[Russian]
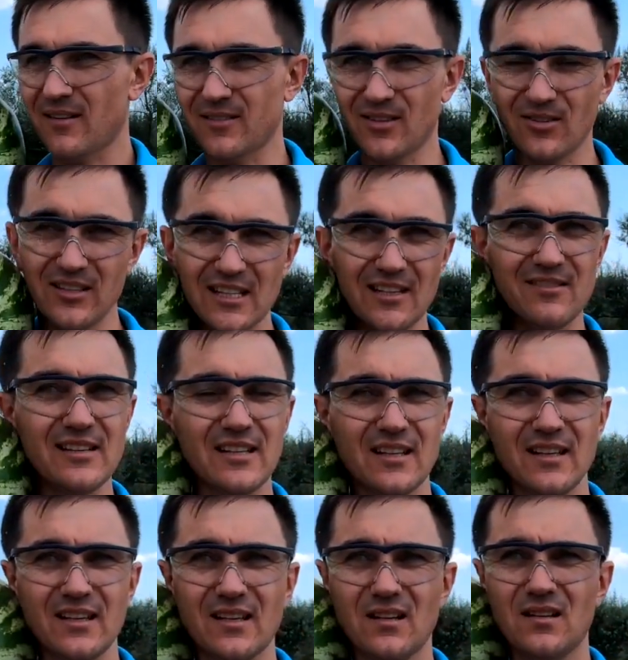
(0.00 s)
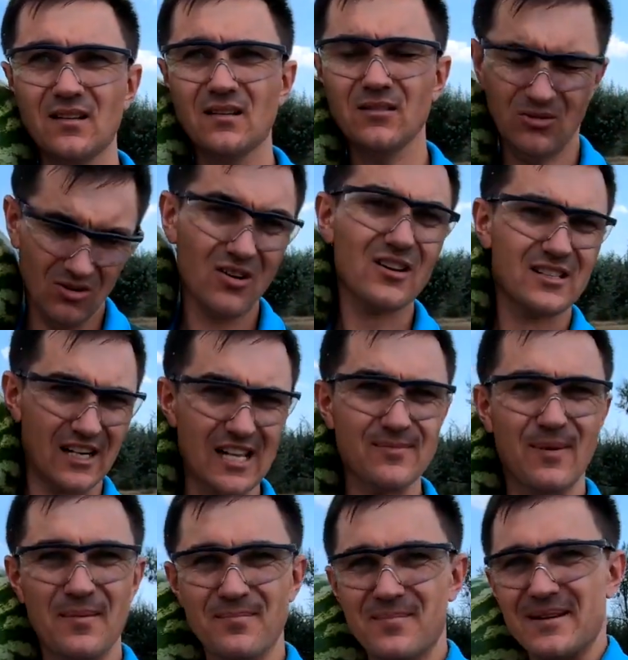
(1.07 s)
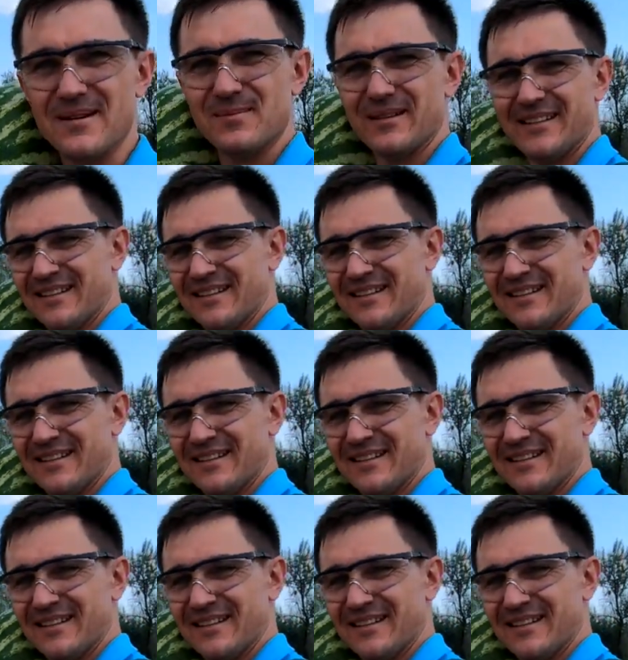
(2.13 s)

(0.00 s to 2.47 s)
а второй, наверное, тоже разбомбим.